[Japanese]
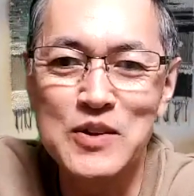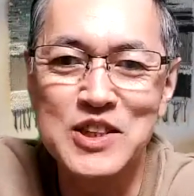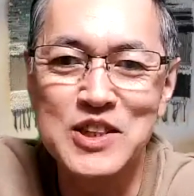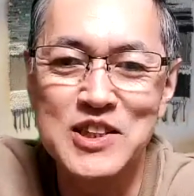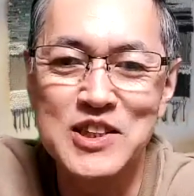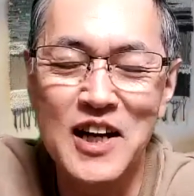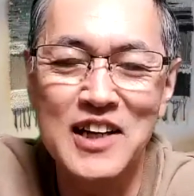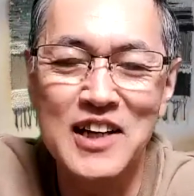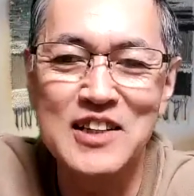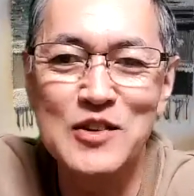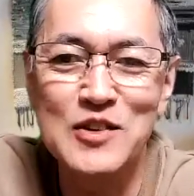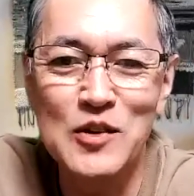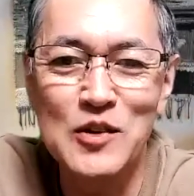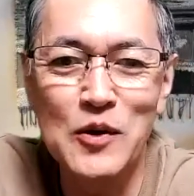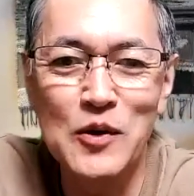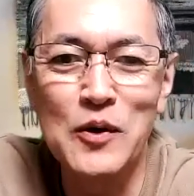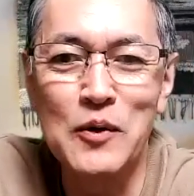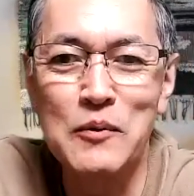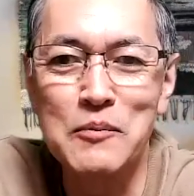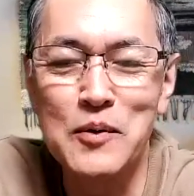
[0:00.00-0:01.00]
しない
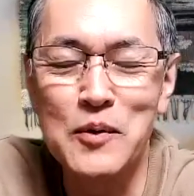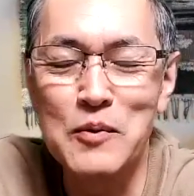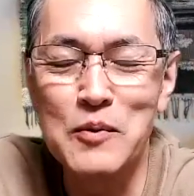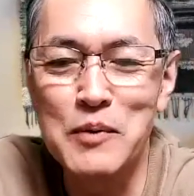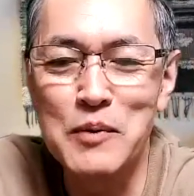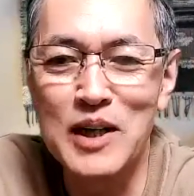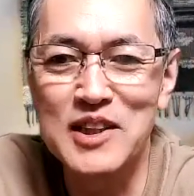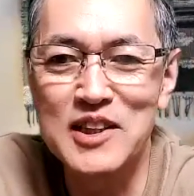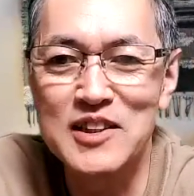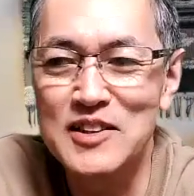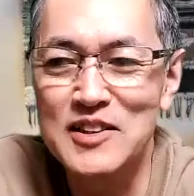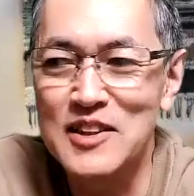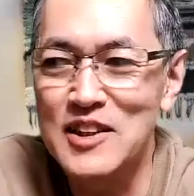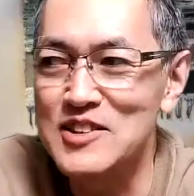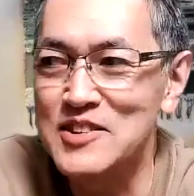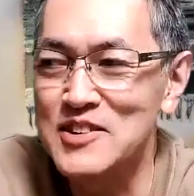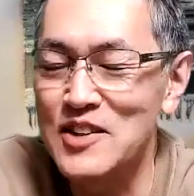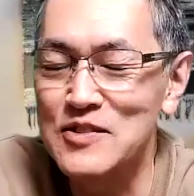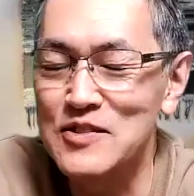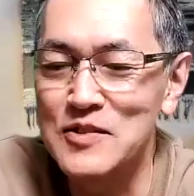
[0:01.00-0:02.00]
と、もうマンネリ化
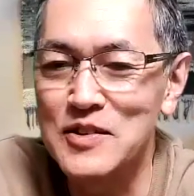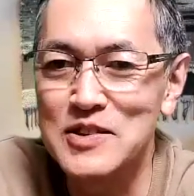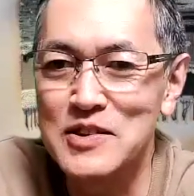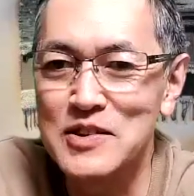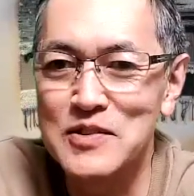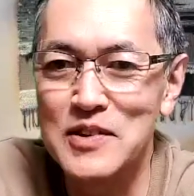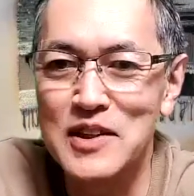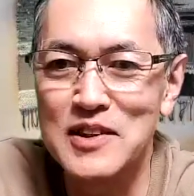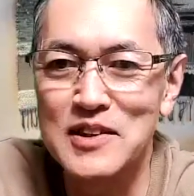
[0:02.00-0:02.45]
しちゃうんですよね。